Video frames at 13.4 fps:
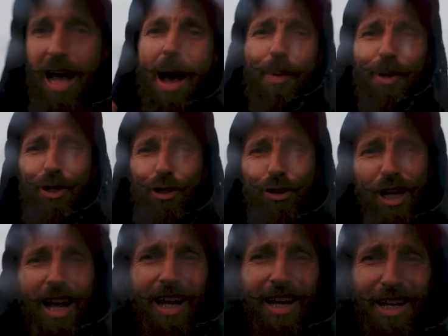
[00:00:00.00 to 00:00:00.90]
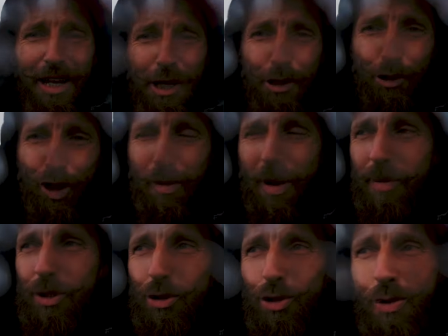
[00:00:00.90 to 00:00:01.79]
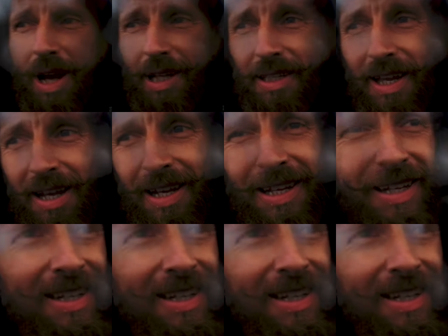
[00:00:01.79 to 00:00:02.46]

aby do jutra! Jutro ma być już ładnie.